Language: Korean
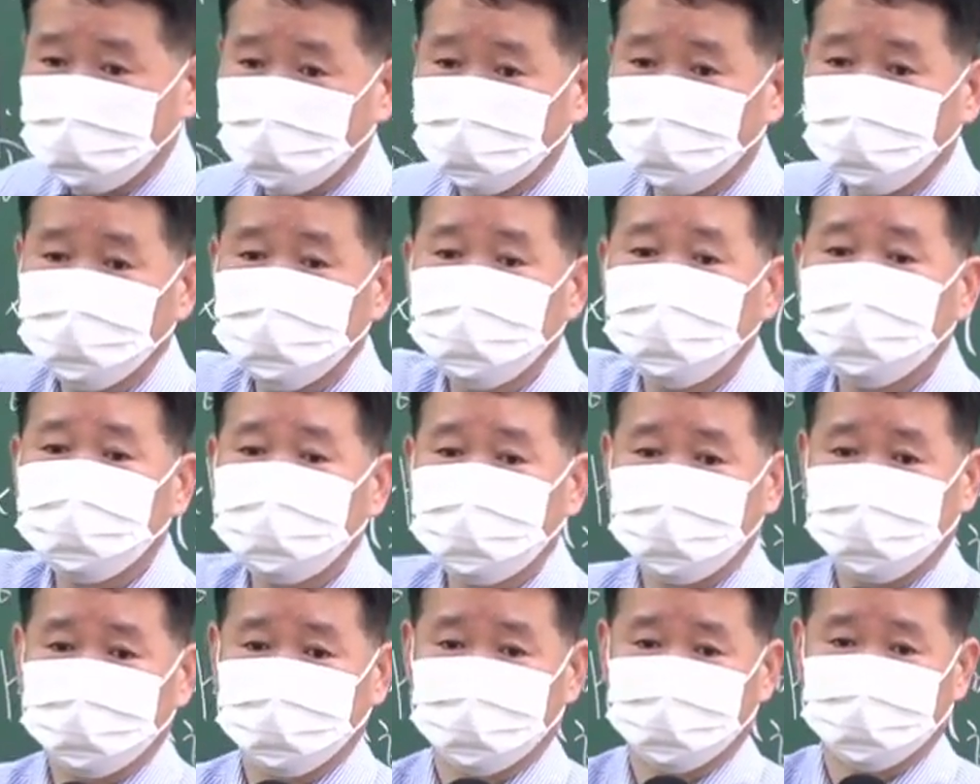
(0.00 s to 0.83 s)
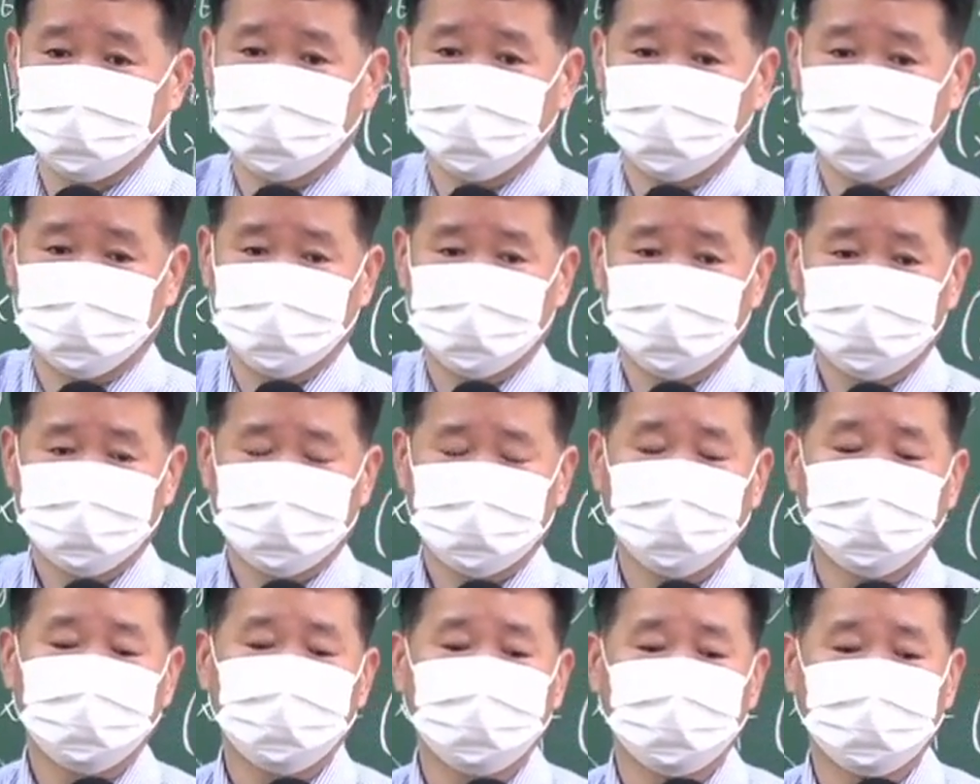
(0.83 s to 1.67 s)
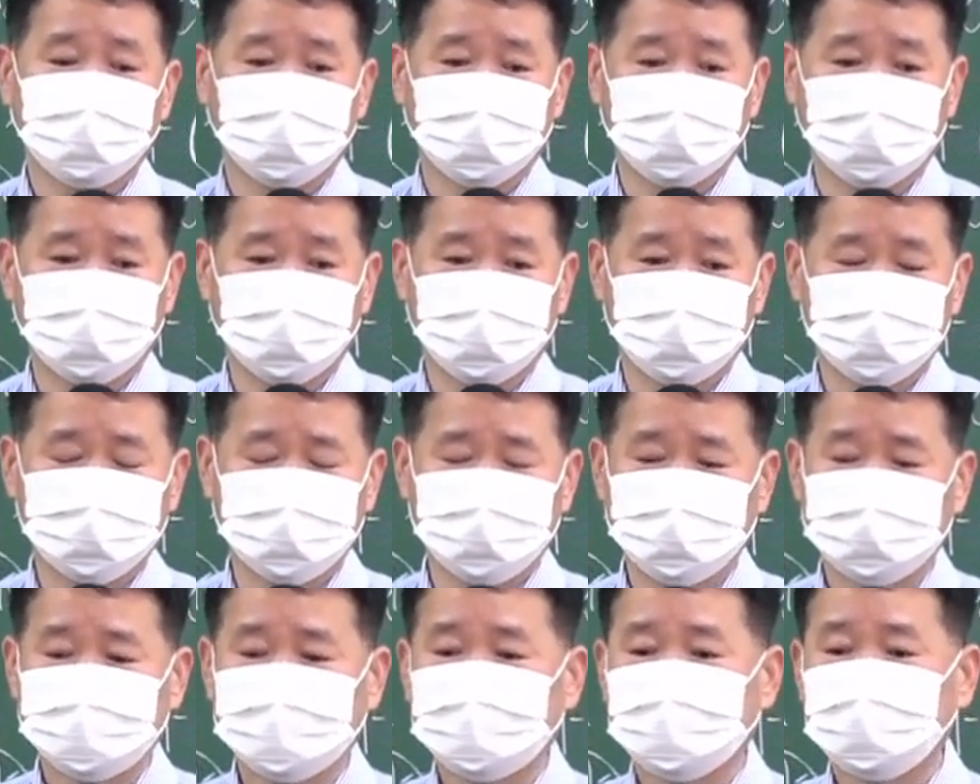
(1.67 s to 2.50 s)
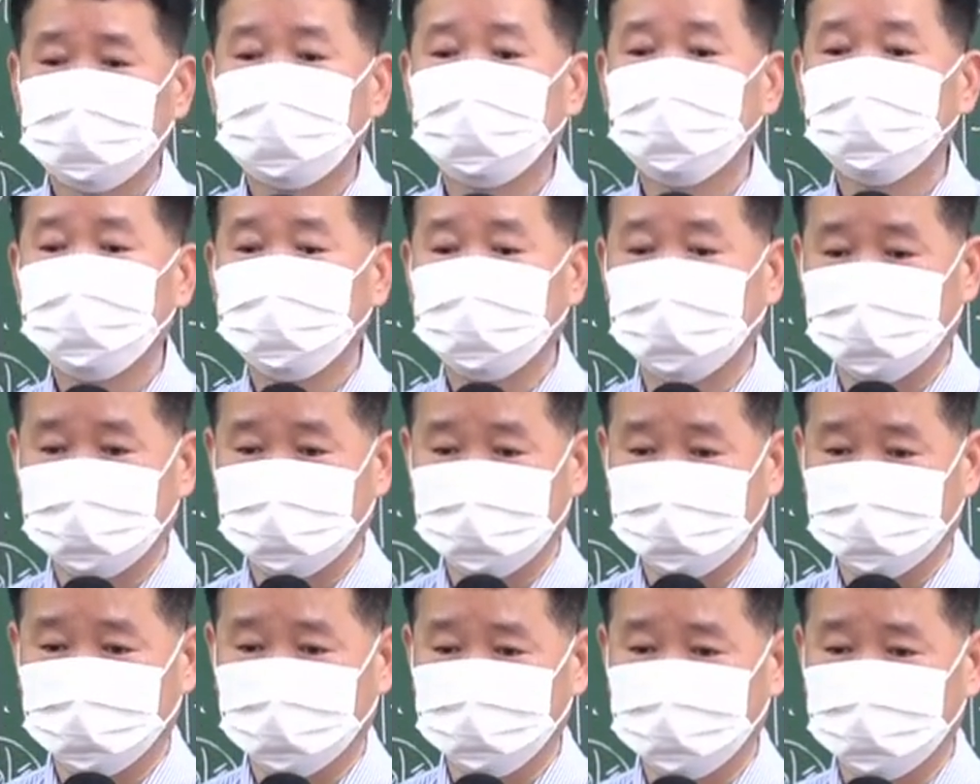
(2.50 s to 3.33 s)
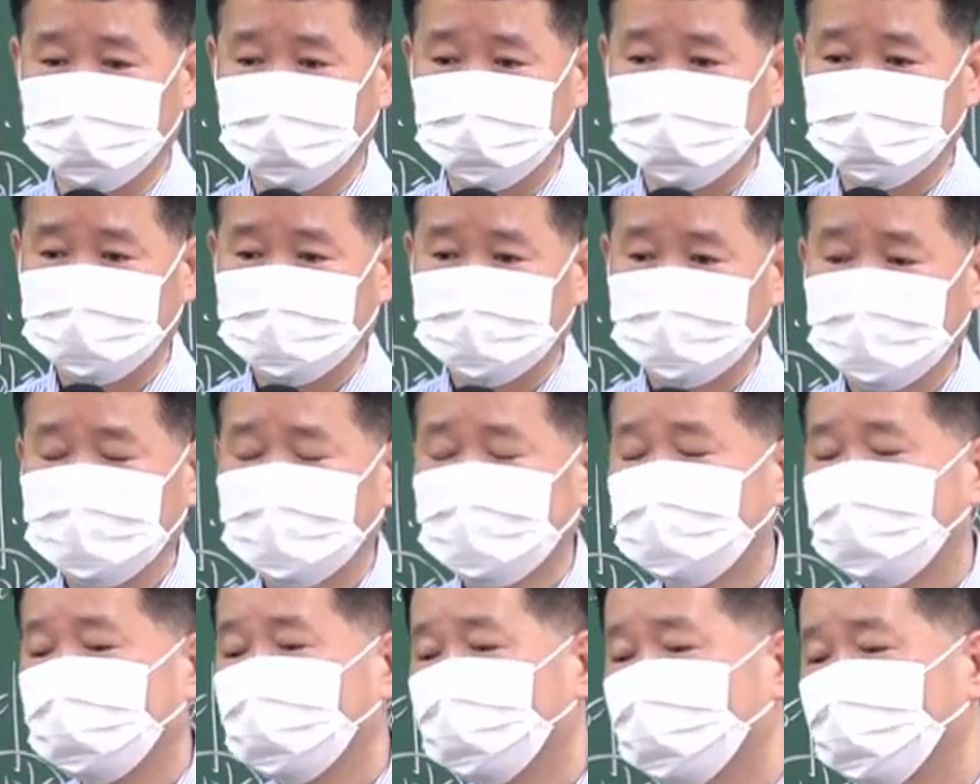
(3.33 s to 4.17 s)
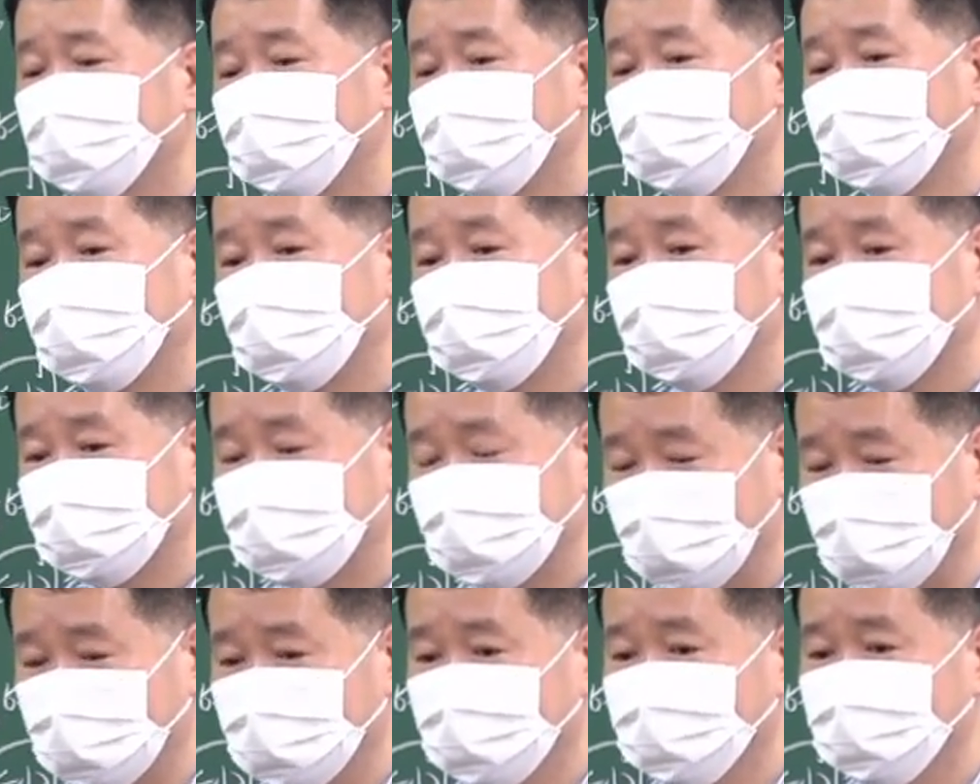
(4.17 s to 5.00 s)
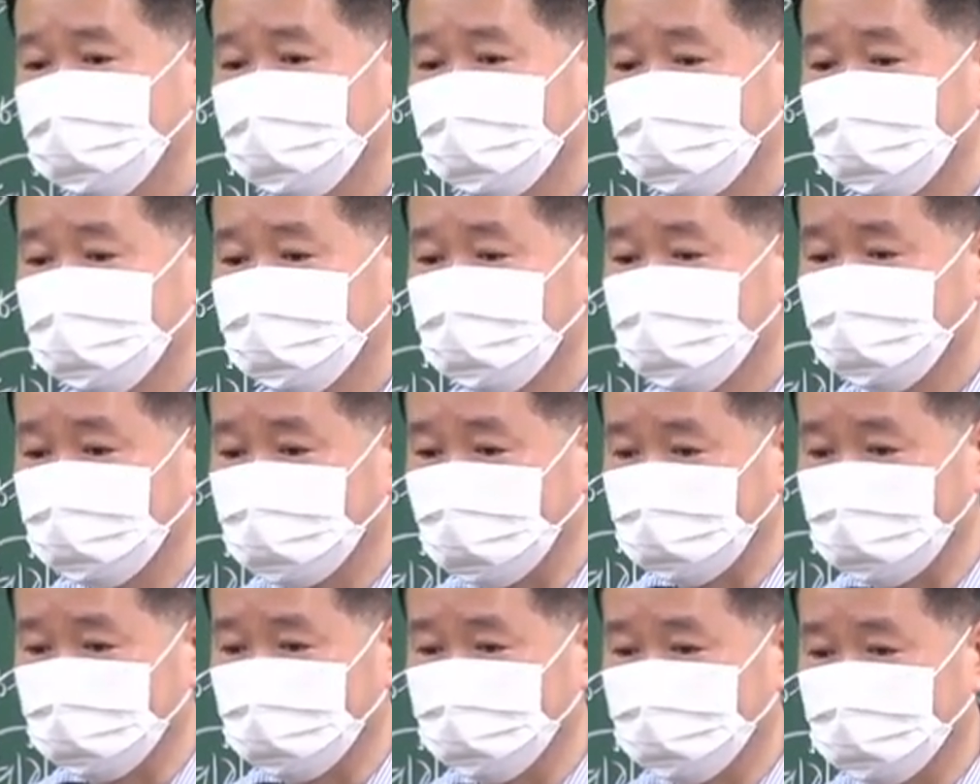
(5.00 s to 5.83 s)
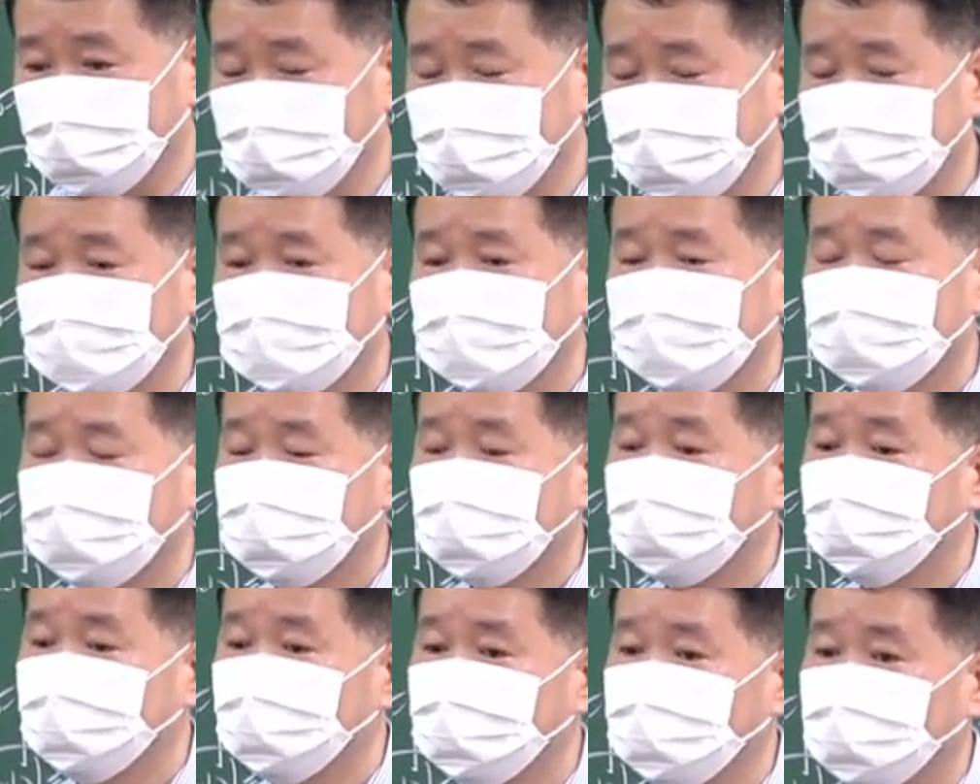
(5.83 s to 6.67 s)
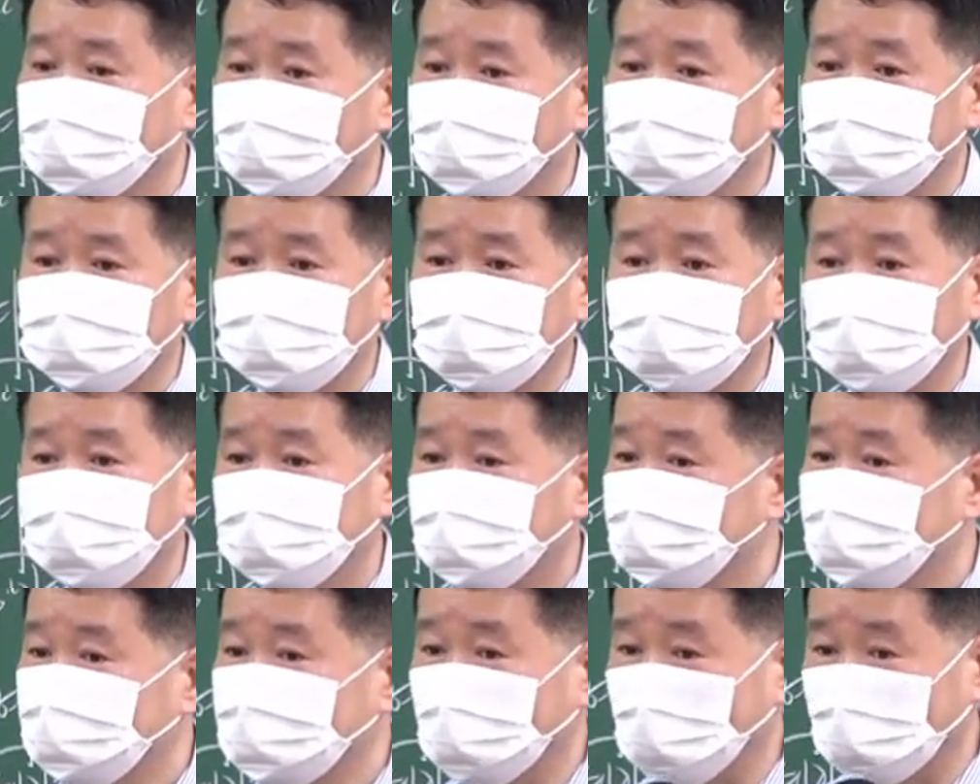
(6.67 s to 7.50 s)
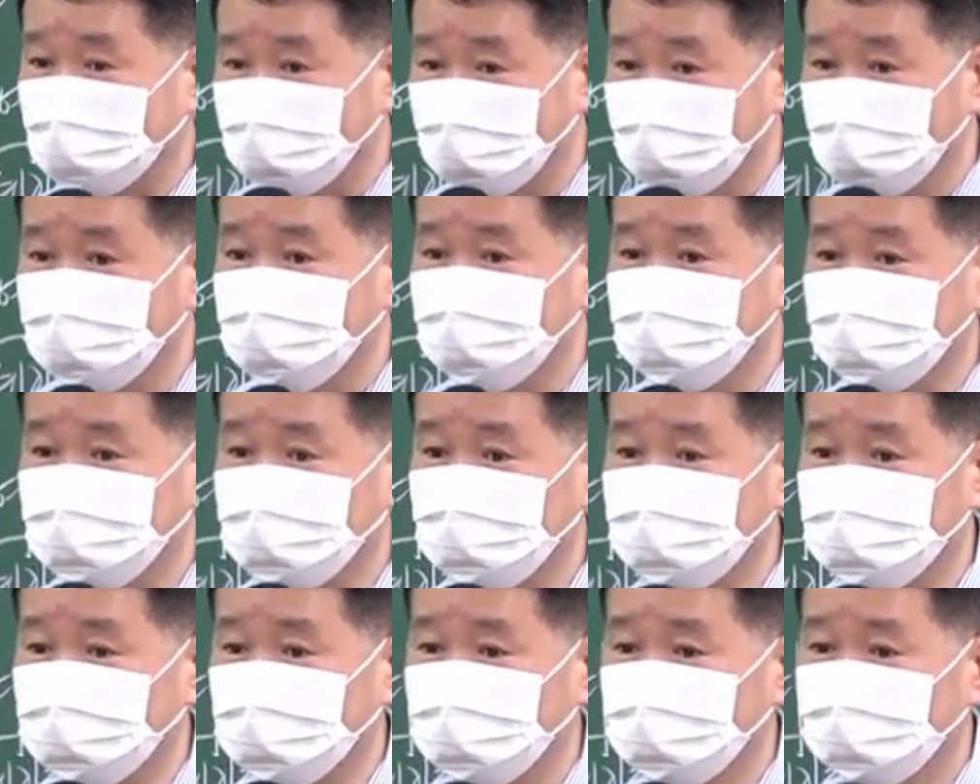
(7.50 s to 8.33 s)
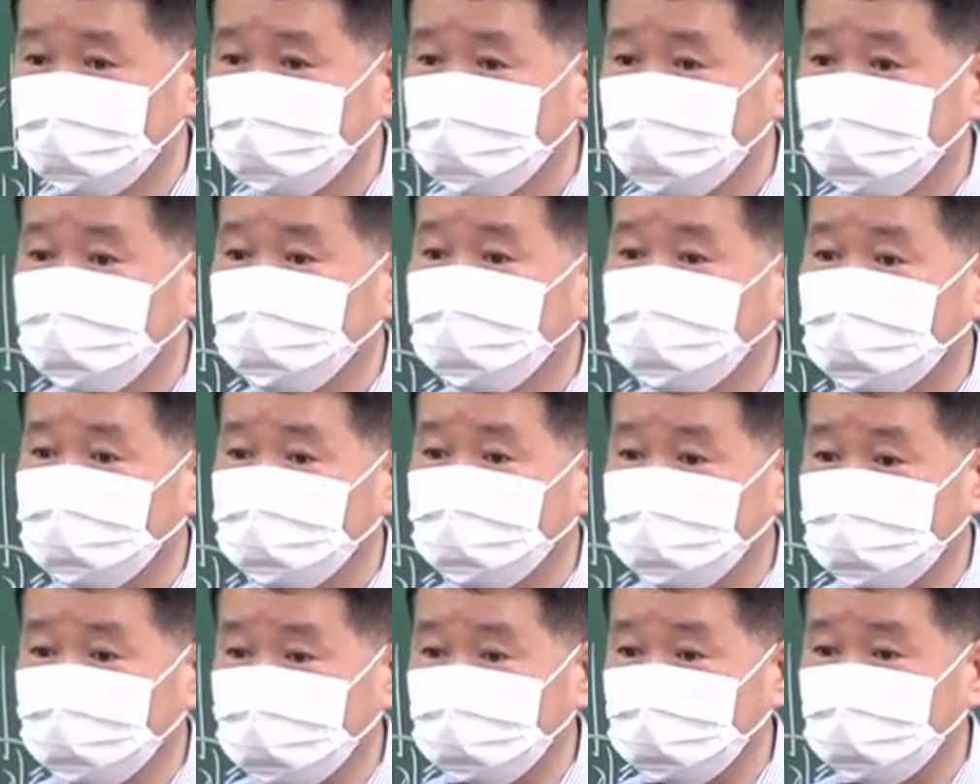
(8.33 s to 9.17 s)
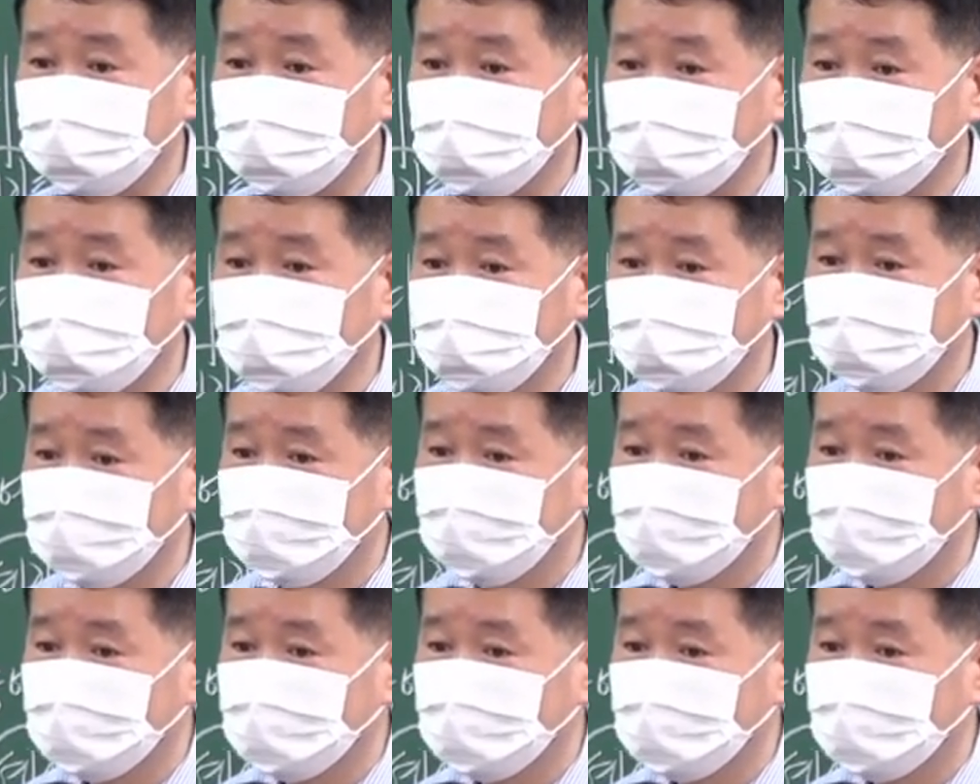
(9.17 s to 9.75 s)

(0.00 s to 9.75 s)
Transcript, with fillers: 바로 이것 때문에 그래요. 채권행위하고 처분행위 때문에. 채권행위는 타인 물건도 되지만 처분행위는 타인 것이 안 되거든요. 구별할 수 있겠나요?